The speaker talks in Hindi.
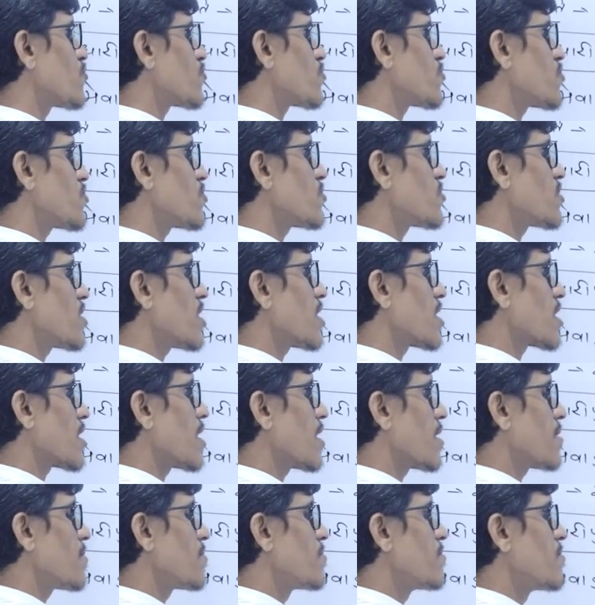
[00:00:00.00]

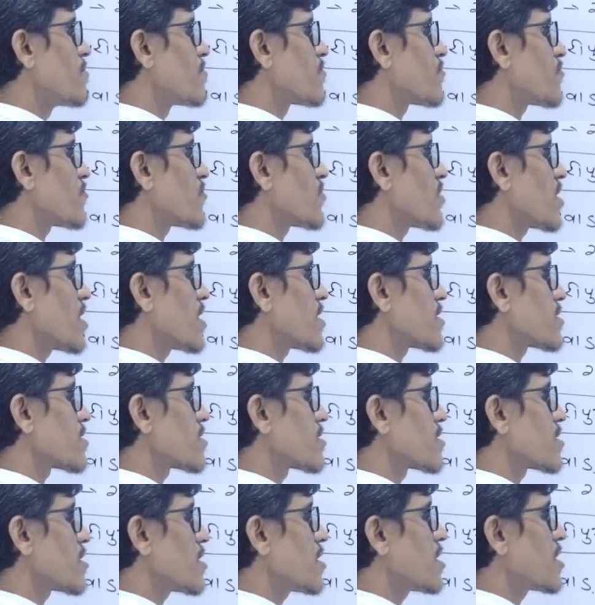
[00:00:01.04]
सीताराम
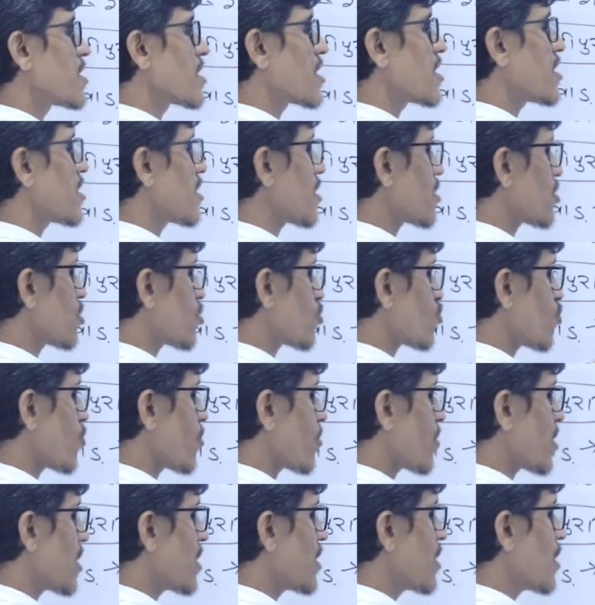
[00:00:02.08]
दास इनके नेतृत्व
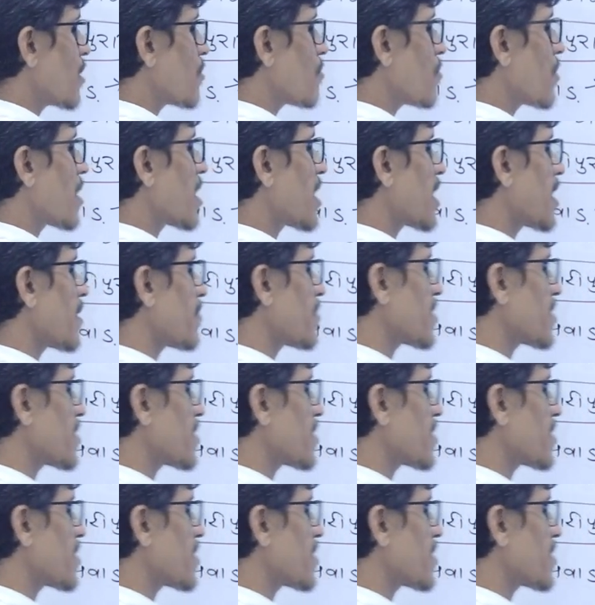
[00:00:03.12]
में महाराणा